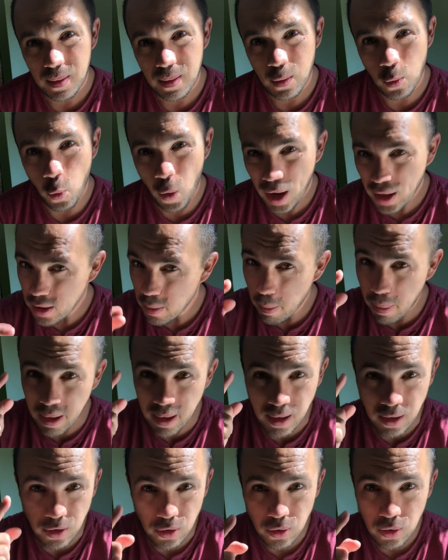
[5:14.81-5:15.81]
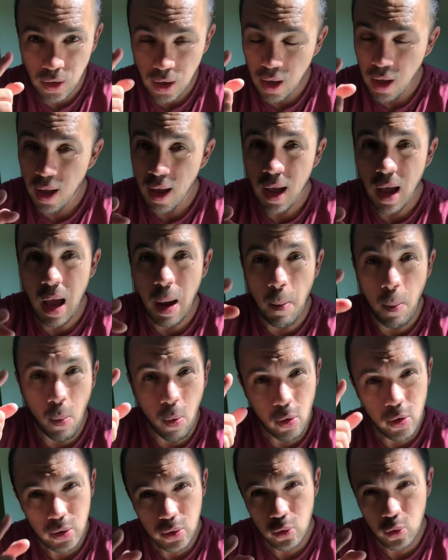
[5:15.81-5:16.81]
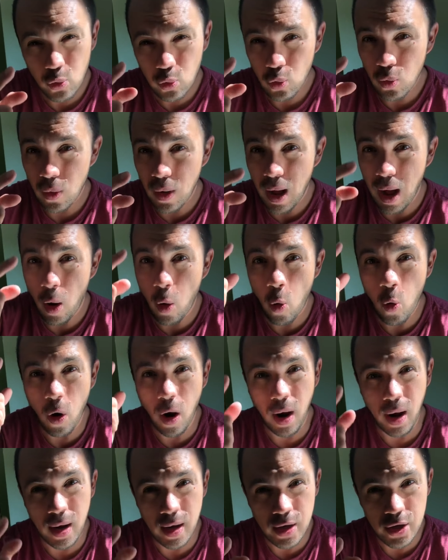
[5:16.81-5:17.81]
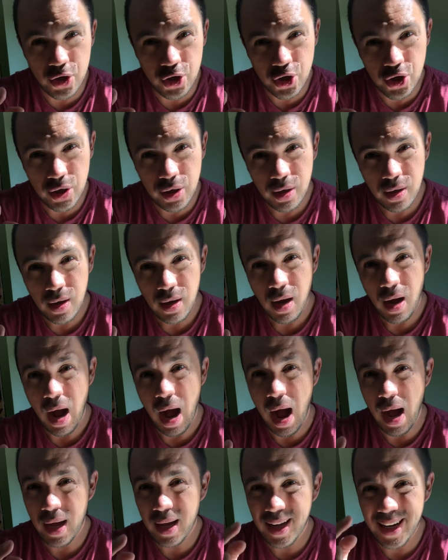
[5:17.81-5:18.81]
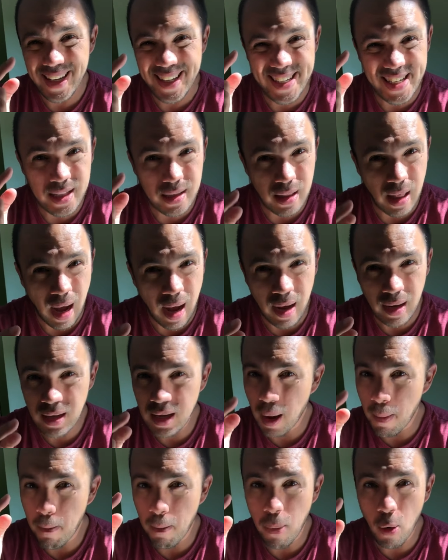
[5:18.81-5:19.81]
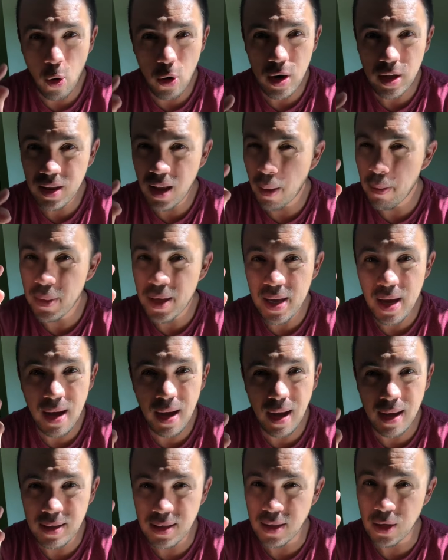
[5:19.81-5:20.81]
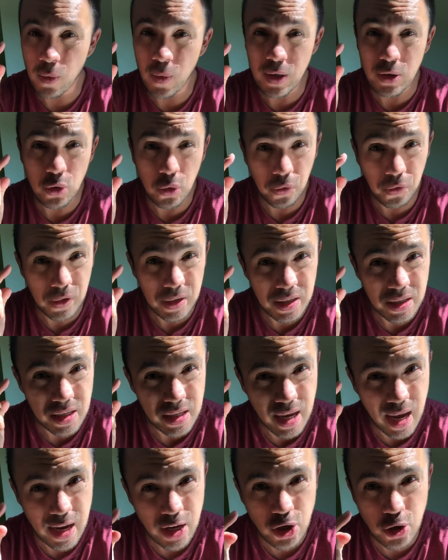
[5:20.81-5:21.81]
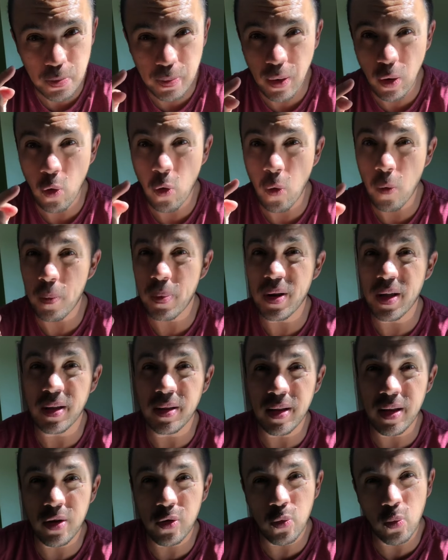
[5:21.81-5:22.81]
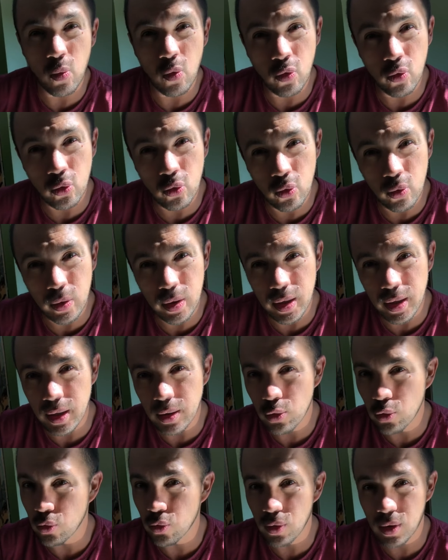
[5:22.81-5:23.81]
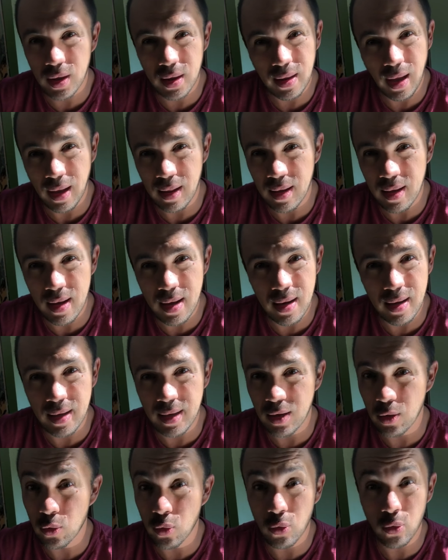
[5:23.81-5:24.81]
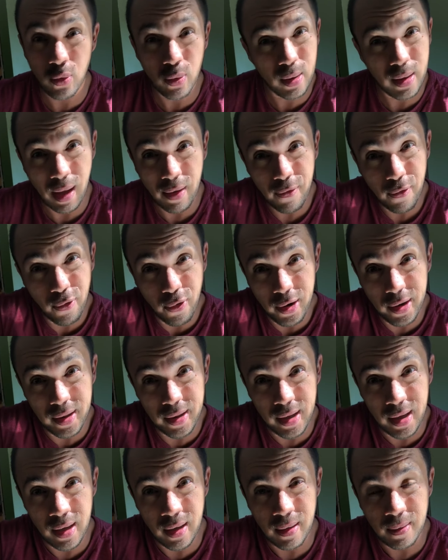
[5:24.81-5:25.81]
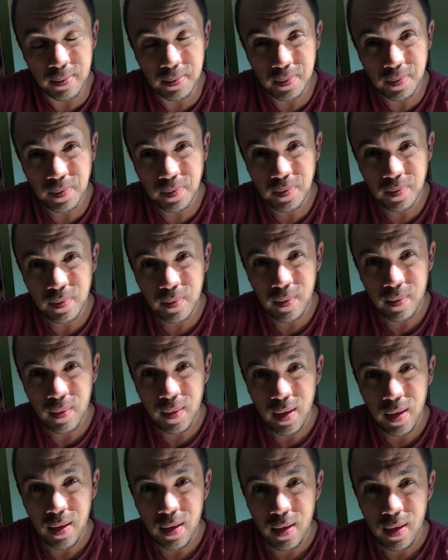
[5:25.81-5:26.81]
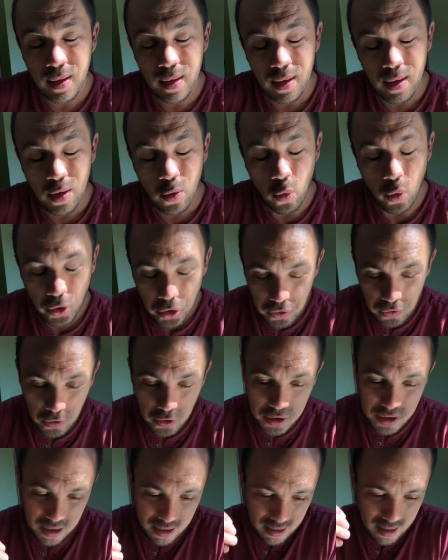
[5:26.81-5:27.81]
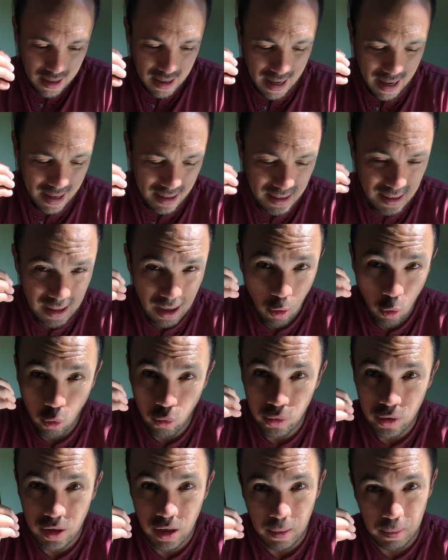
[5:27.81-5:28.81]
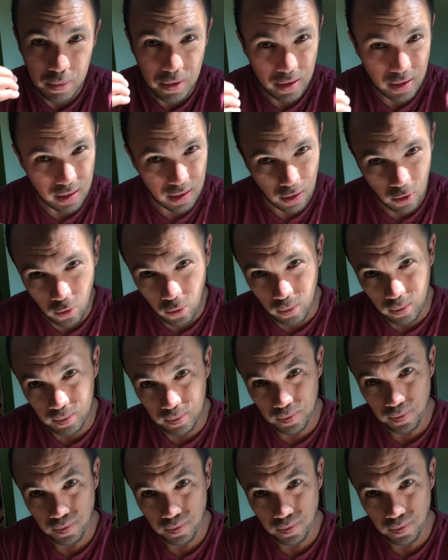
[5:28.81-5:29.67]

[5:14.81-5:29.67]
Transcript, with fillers: Guarde bem isso. É muito arrogante acreditar que a bolha da minha razão é suficiente para compreender o mundo e tudo que está nele, e que tudo que está fora dele. Quando você tem essa concepção,